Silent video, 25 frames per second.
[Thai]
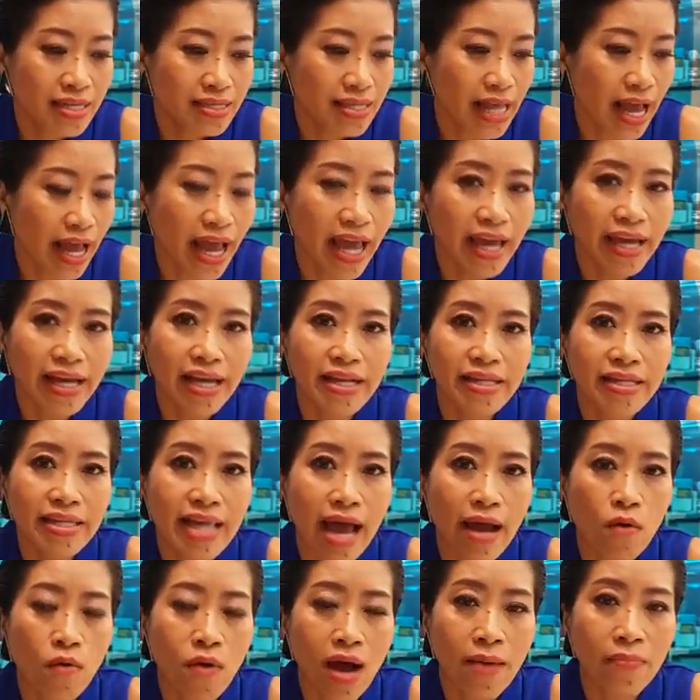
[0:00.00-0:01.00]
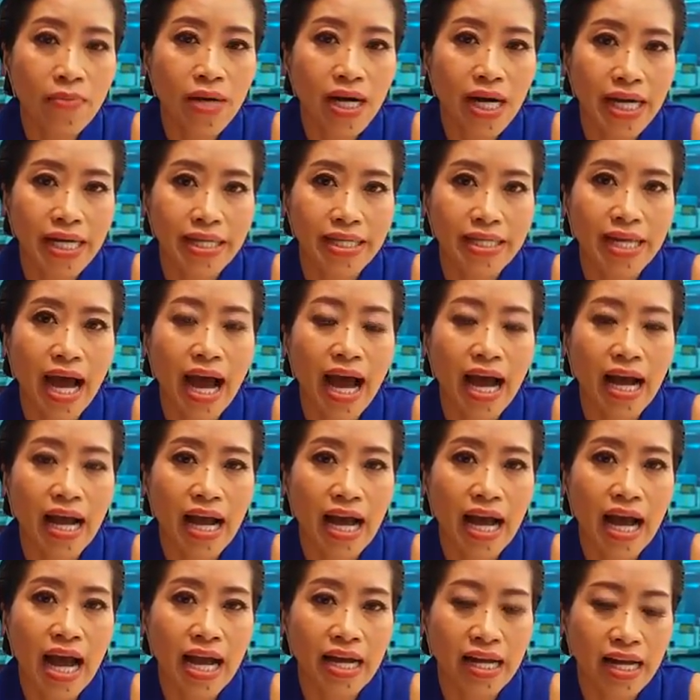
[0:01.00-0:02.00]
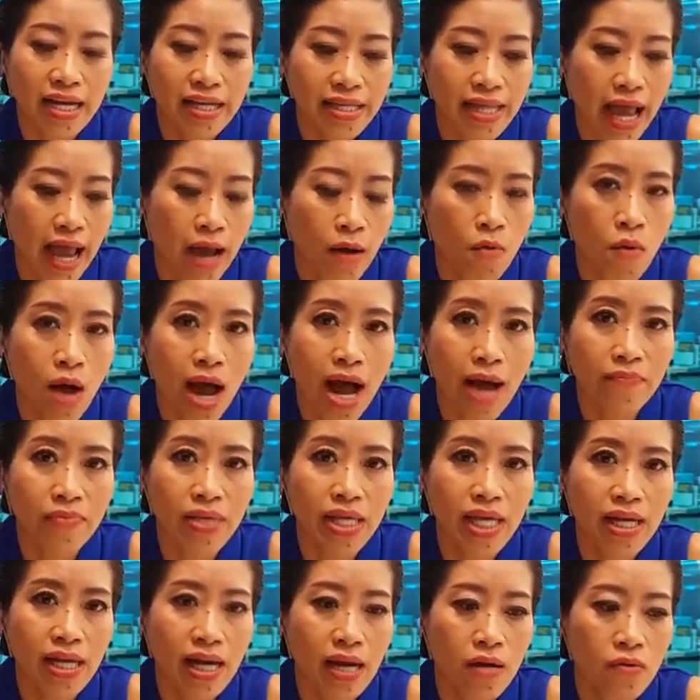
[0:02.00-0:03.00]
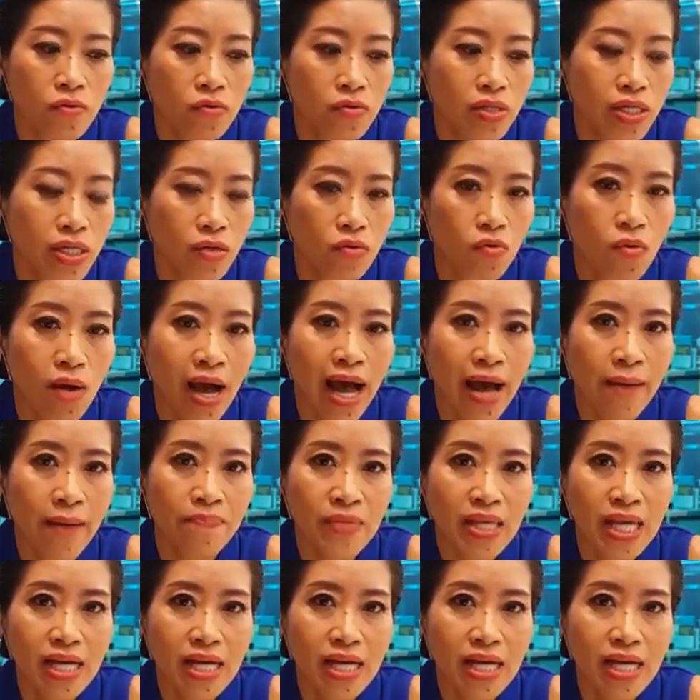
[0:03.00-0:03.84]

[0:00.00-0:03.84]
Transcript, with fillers: แต่ไอ้กระแสความเกลียดชังอะค่ะกระแสความที่เรารู้สึกว่า